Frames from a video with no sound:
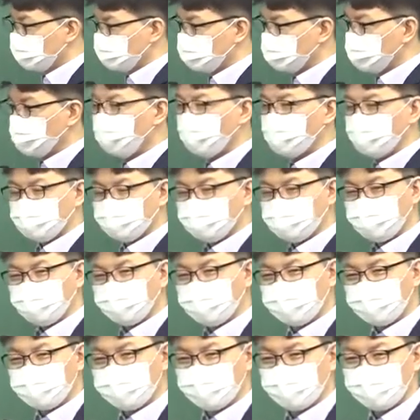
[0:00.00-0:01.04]
소거해서
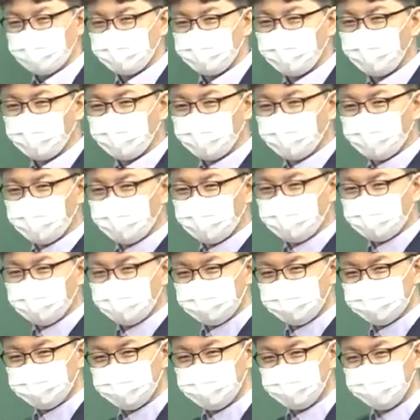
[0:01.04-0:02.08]
풀었기 때문에 뭔가
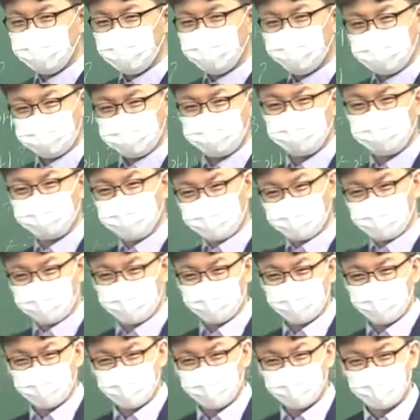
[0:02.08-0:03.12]
찝찝하면서 풀어야
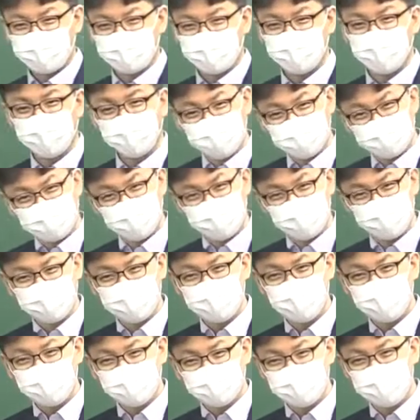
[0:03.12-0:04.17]
돼요. 이해되시나요?
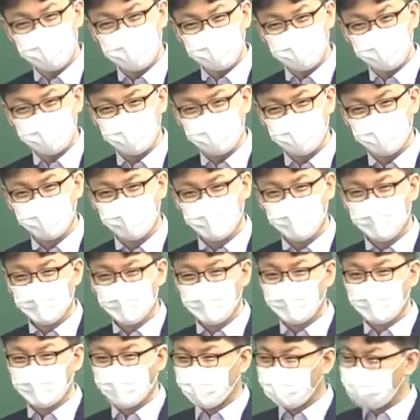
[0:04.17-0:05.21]
느낌 아시겠죠?
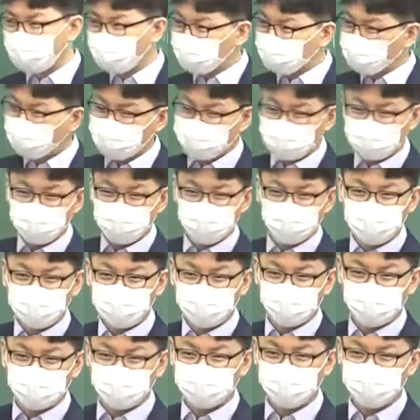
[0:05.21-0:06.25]
완벽하게 다 되는
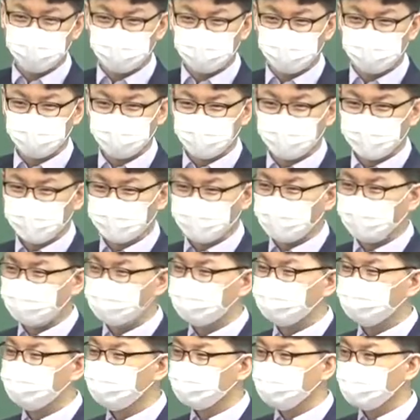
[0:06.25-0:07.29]
게 아니야.
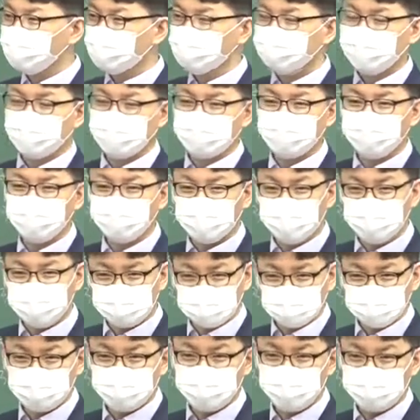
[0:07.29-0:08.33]
그쯤 돼서 많은 게
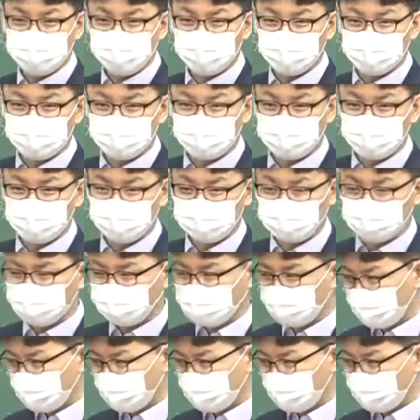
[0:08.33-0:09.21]
88점쯤 되는 거예요.